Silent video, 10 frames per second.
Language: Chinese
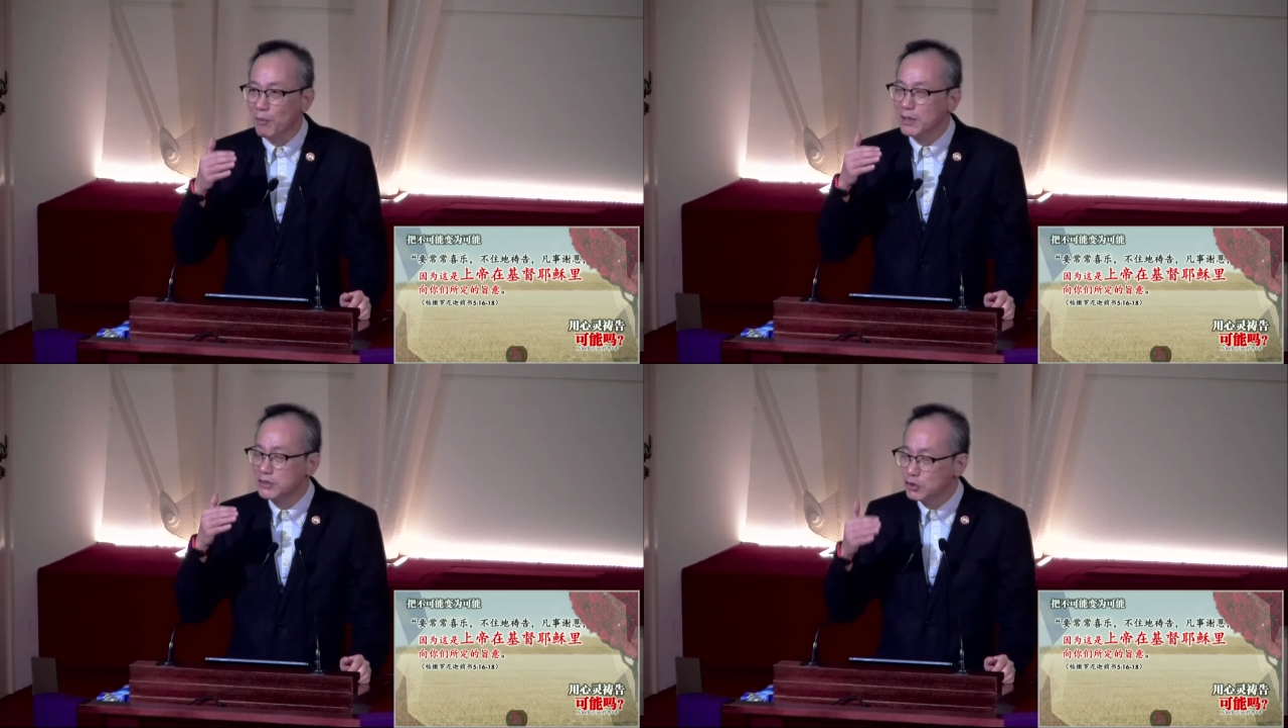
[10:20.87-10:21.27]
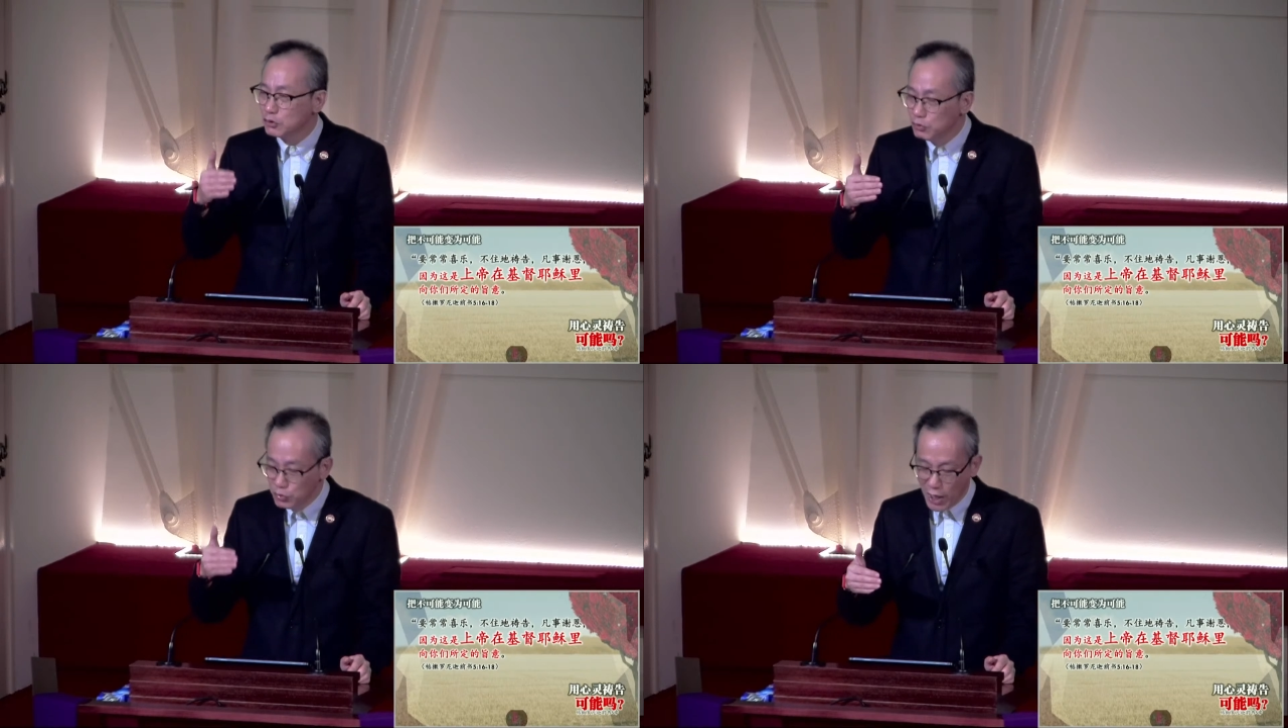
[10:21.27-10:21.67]
我们
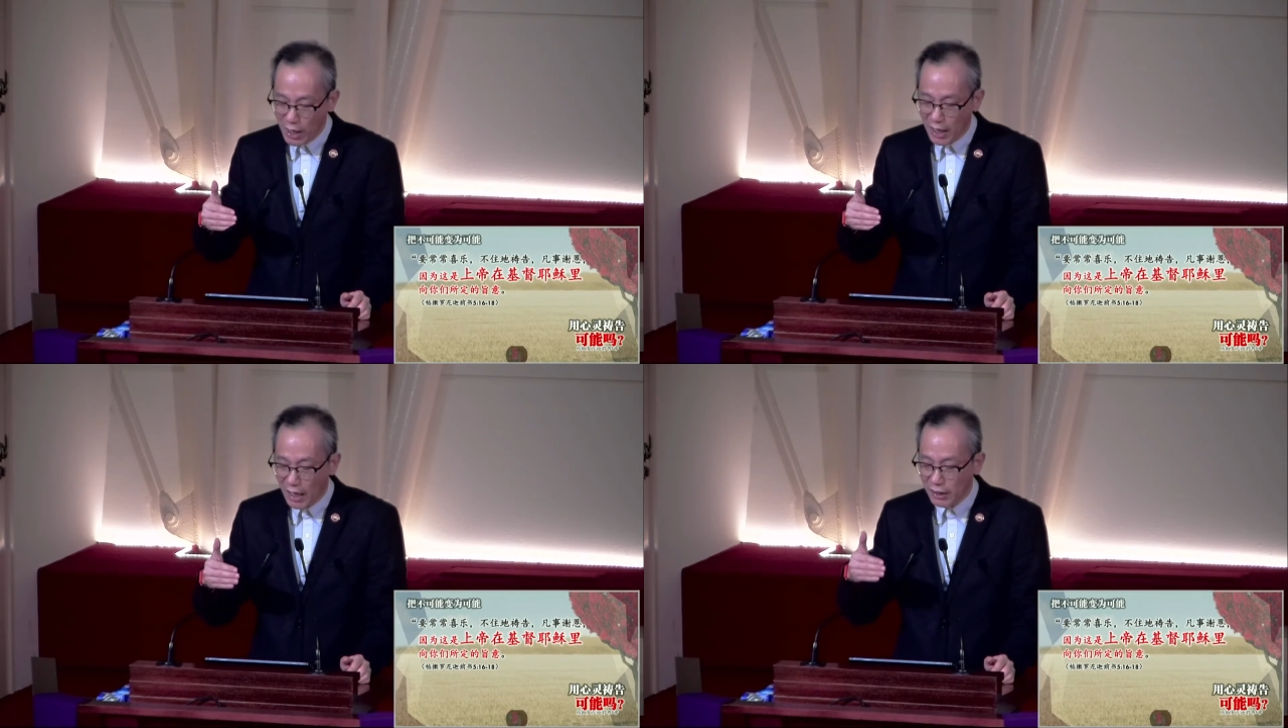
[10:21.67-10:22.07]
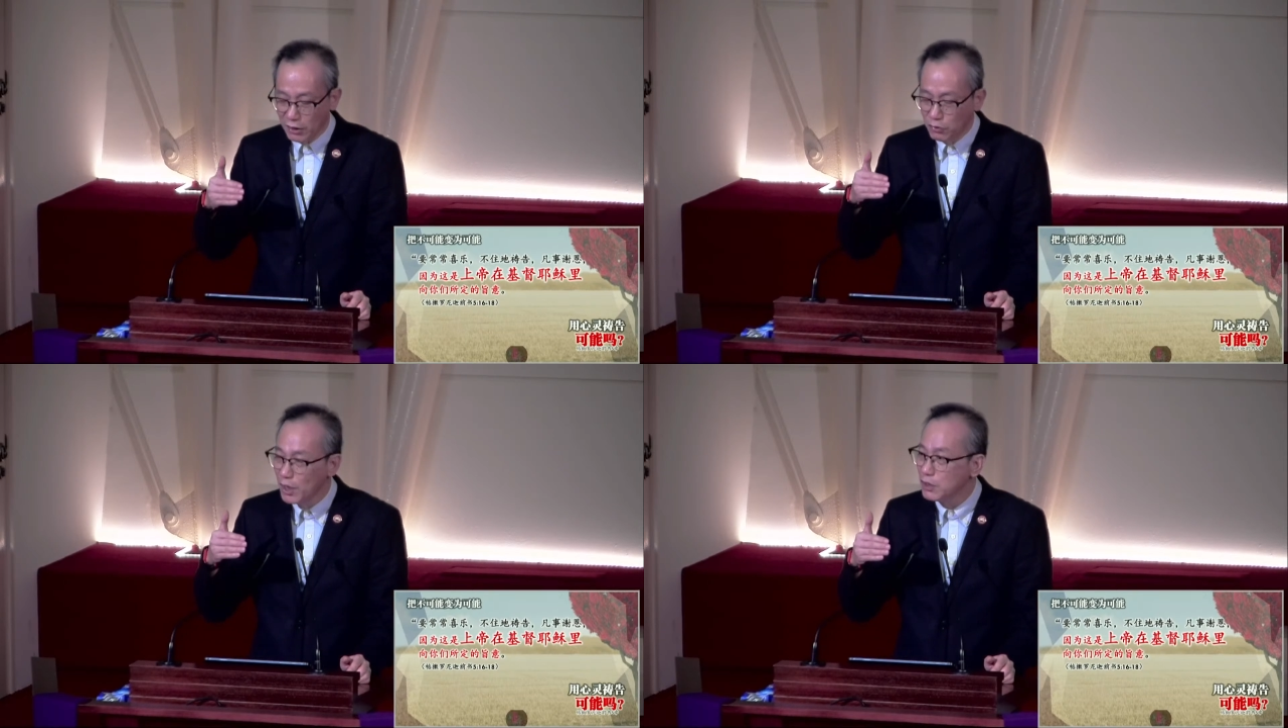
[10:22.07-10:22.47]
就越
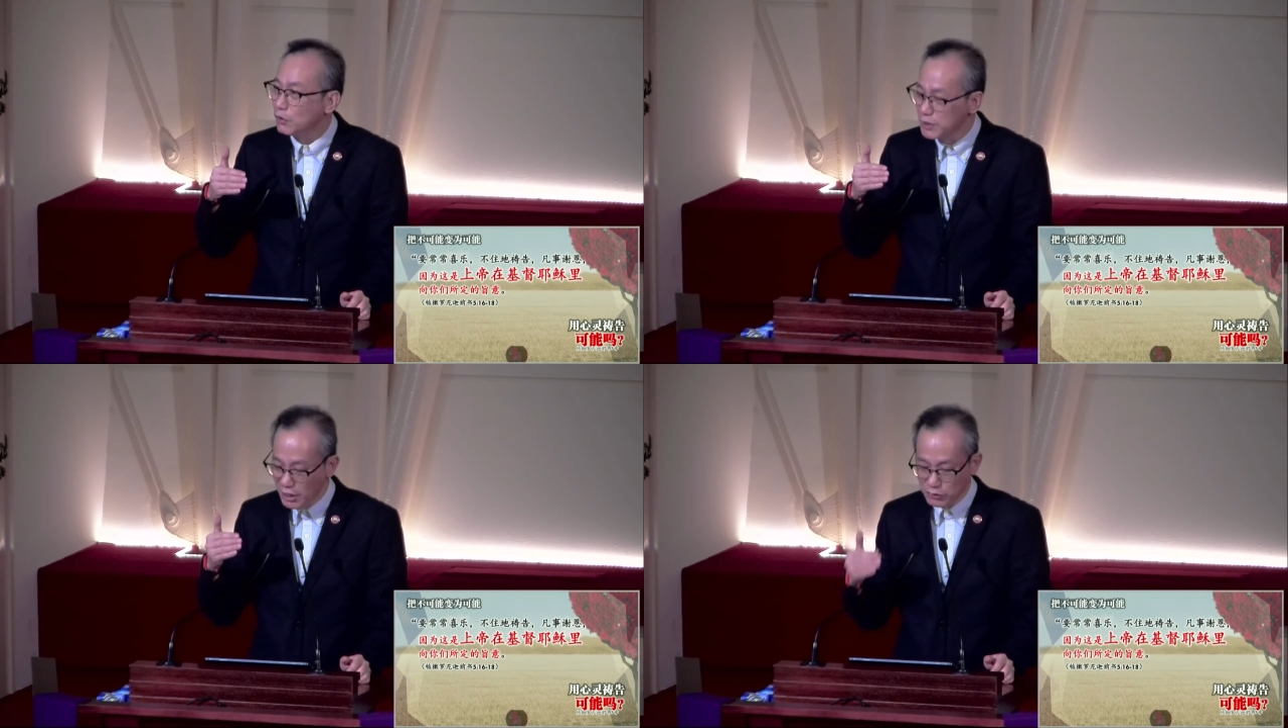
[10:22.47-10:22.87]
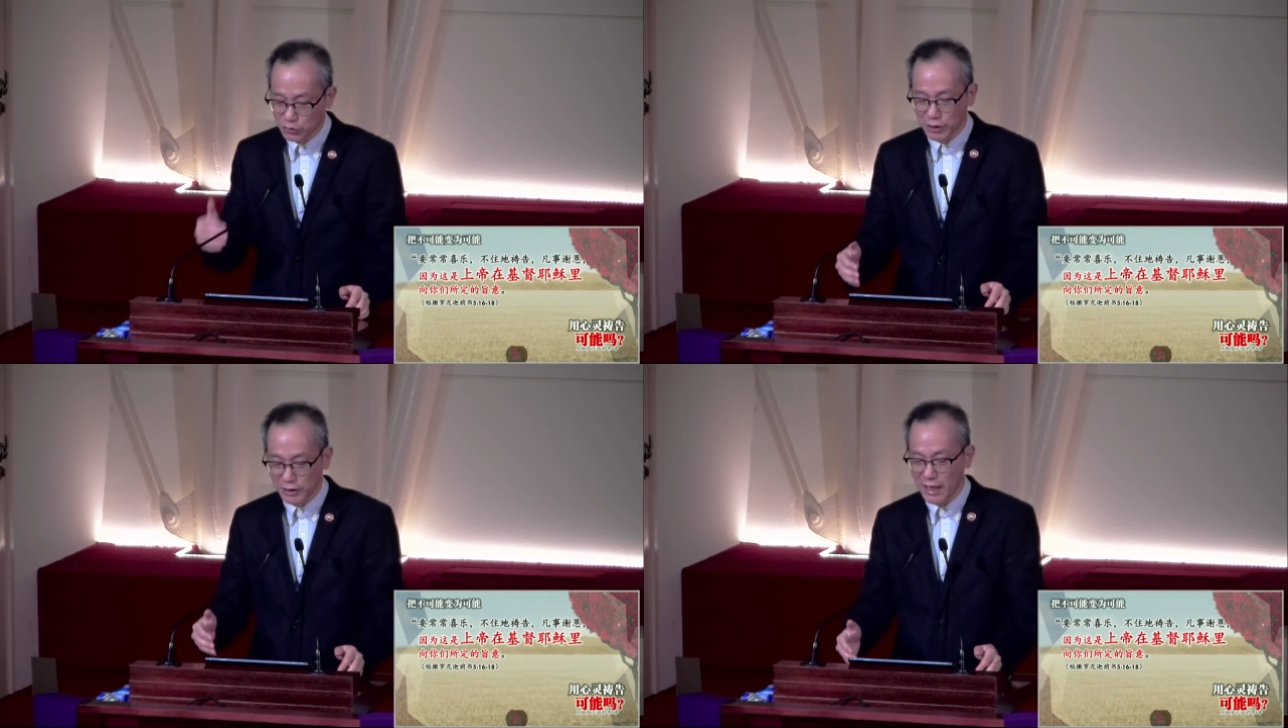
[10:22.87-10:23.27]
来越有
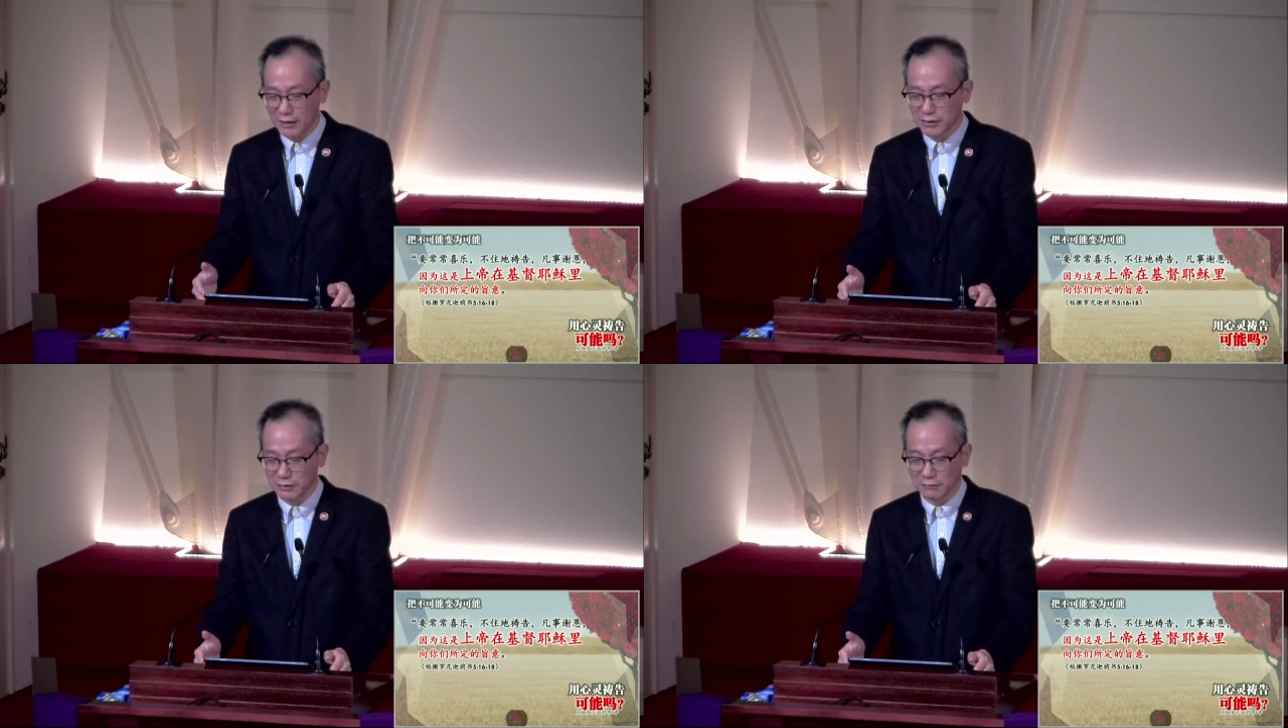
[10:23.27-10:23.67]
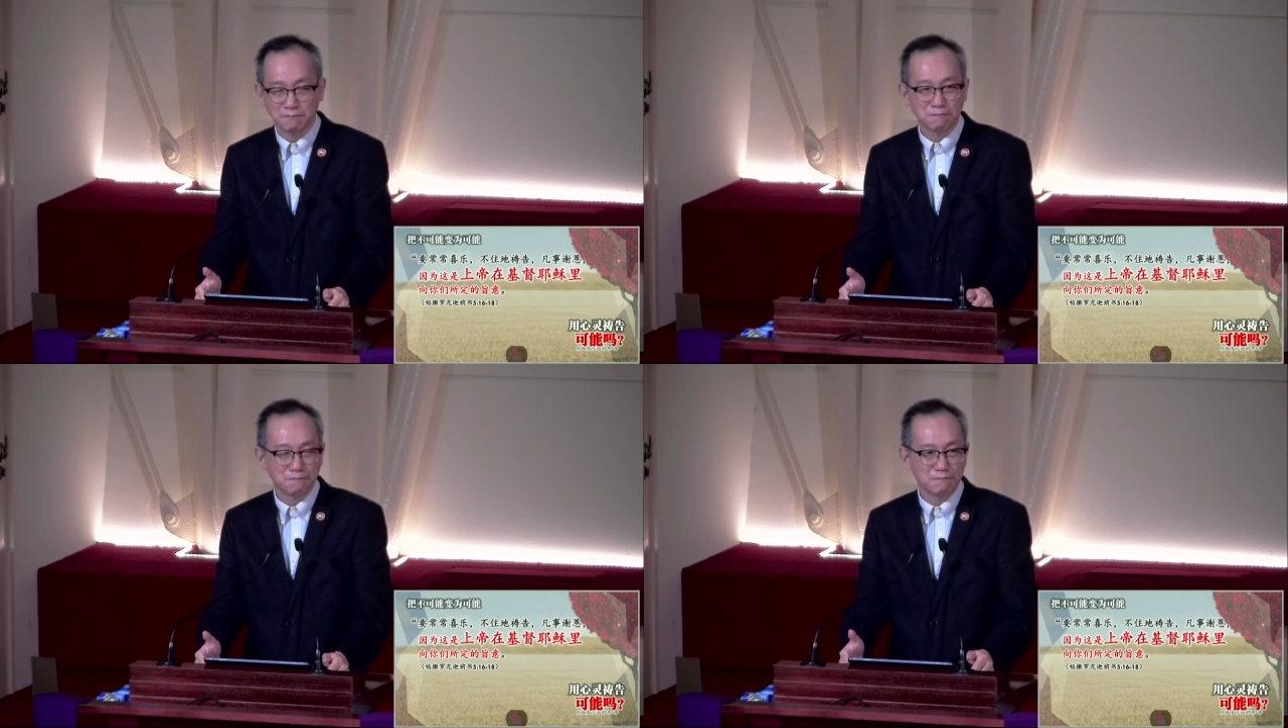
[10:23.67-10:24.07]
耶稣的样式。
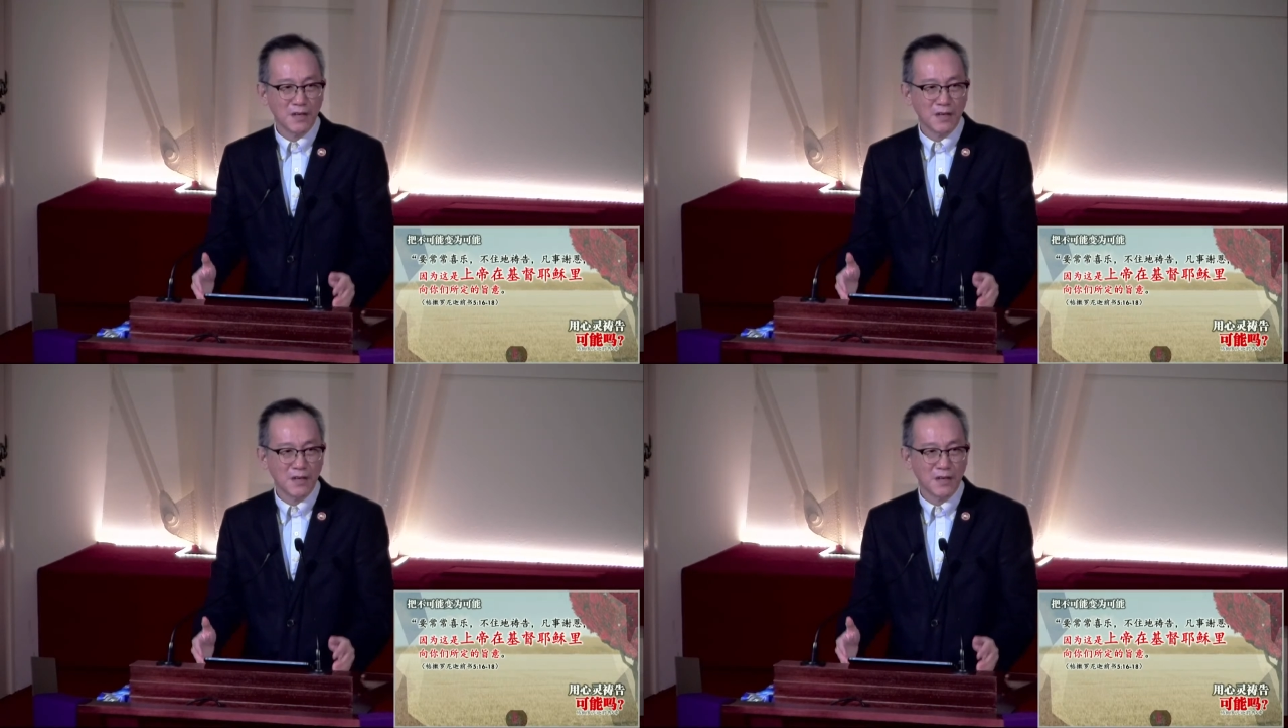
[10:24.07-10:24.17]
